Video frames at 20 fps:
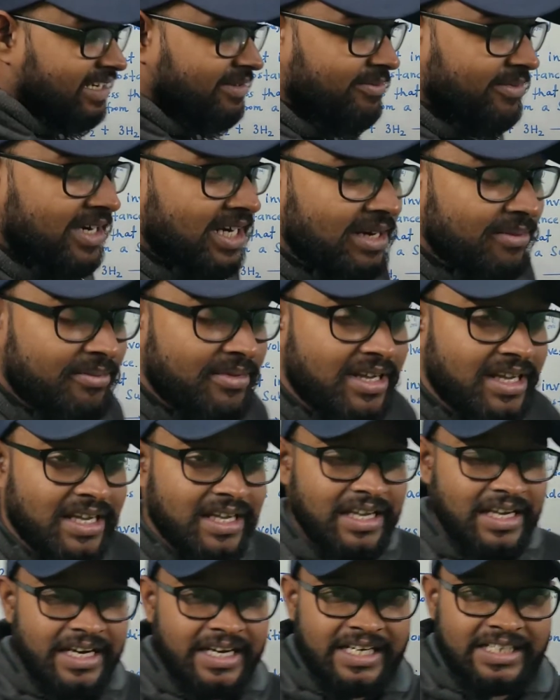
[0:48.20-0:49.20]
एलिमेंट
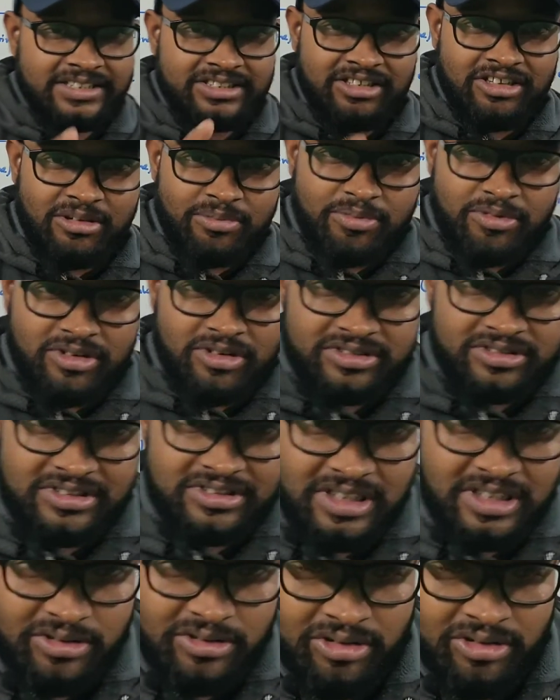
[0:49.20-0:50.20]
में एडिशन ऑफ
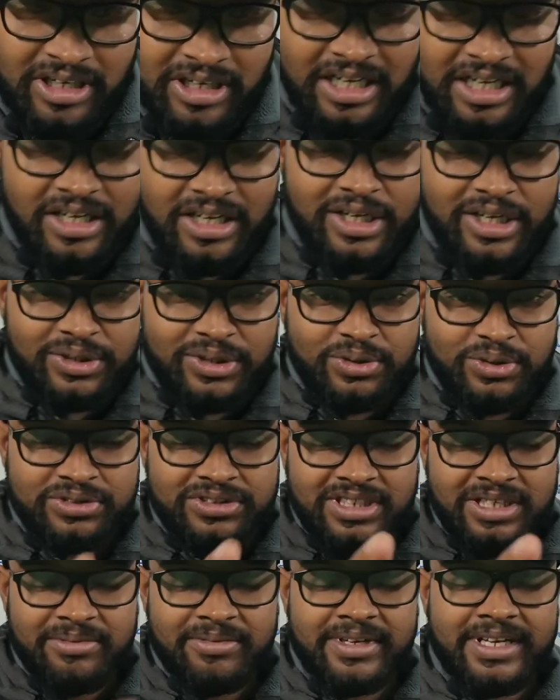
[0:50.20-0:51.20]
ऑक्सीजन होगा तो
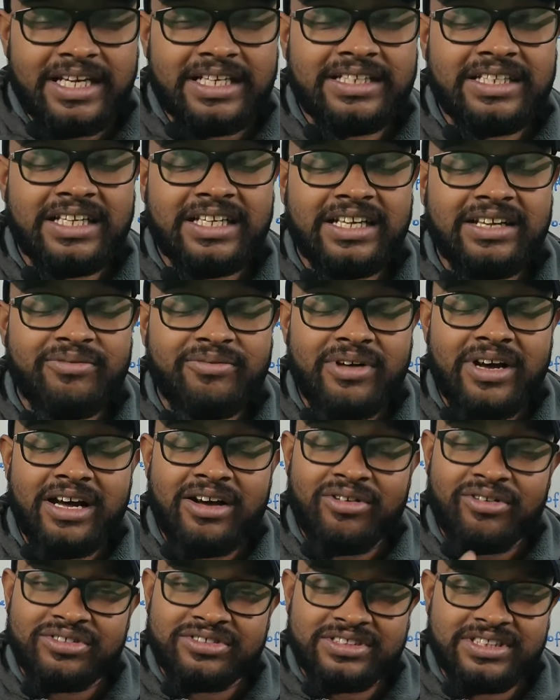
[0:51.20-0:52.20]
उसे हम कह देंगे
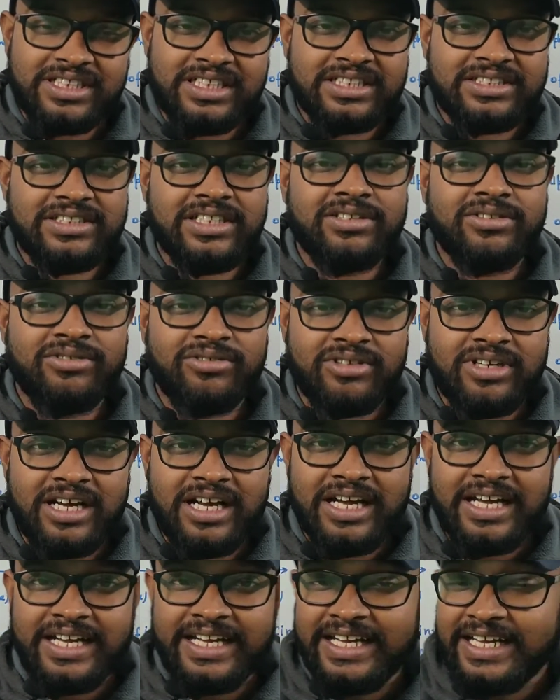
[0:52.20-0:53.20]
वहाँ ऑक्सीडेशन हो रहा